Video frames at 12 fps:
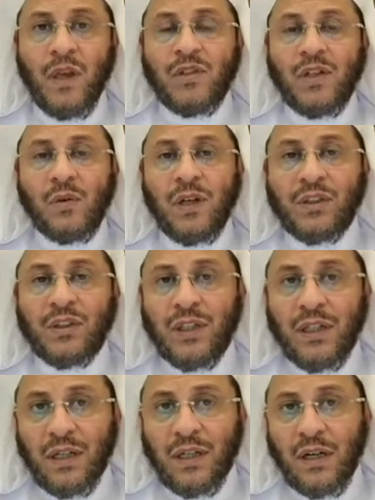سواء
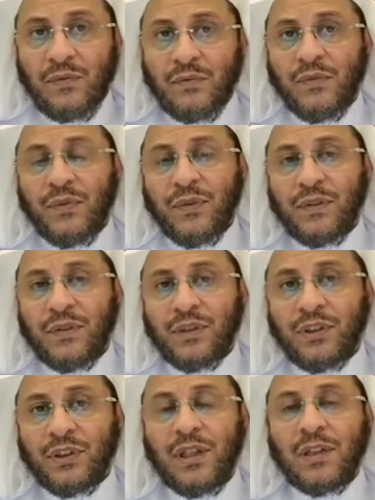شعر الأنف
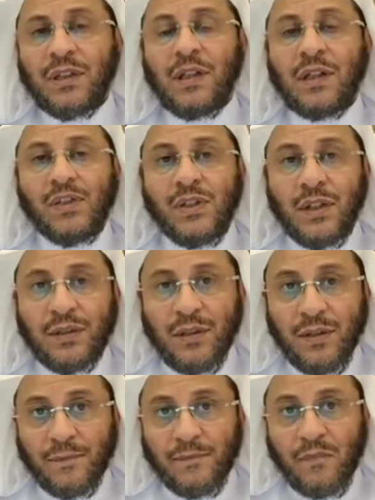شعر
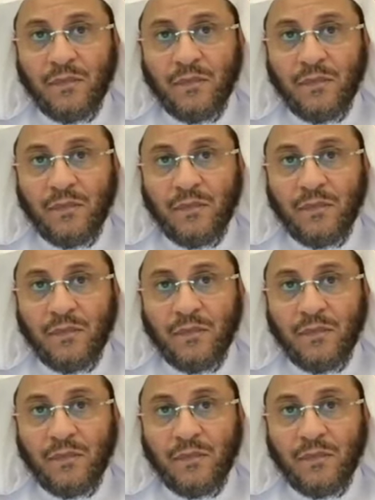الصدر